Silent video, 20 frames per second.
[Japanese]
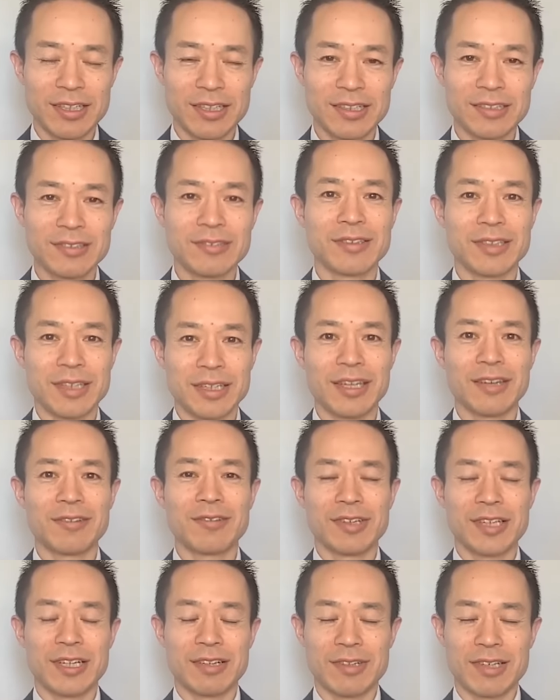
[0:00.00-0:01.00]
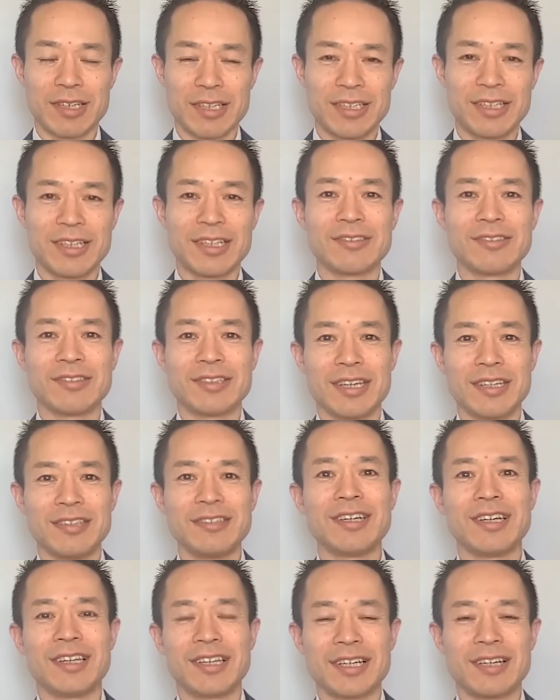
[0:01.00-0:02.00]
なとか、猫可愛いなとか、
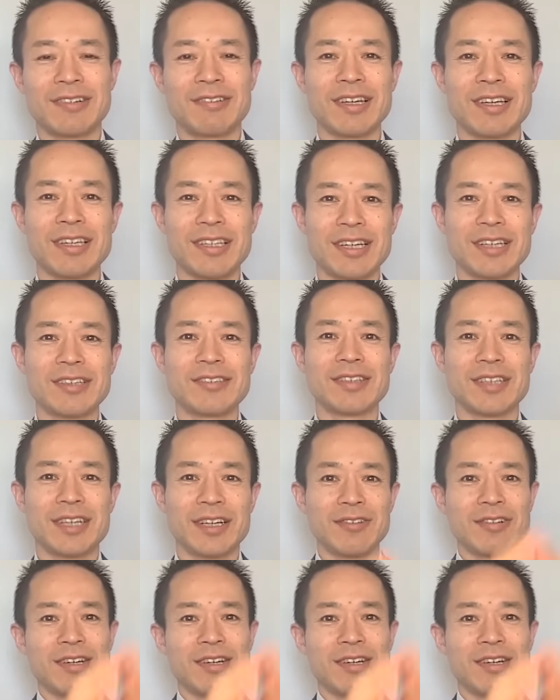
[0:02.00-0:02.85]
犬がね可愛いなとか、